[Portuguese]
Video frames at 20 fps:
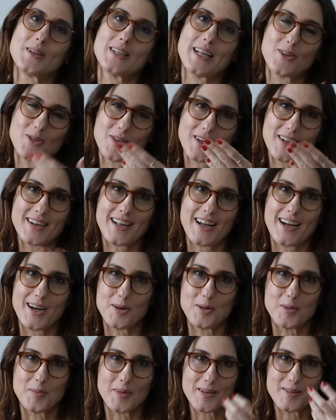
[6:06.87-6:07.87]
Tá no
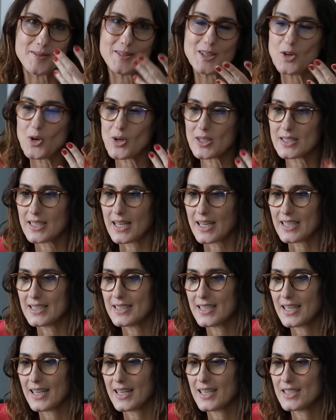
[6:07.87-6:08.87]
canal, maravilhosa a
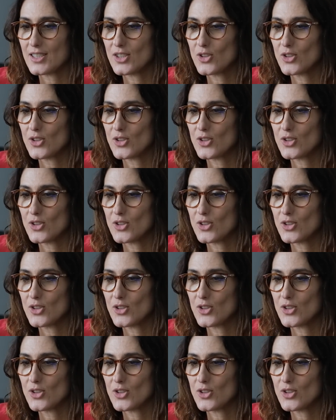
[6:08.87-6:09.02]
receita de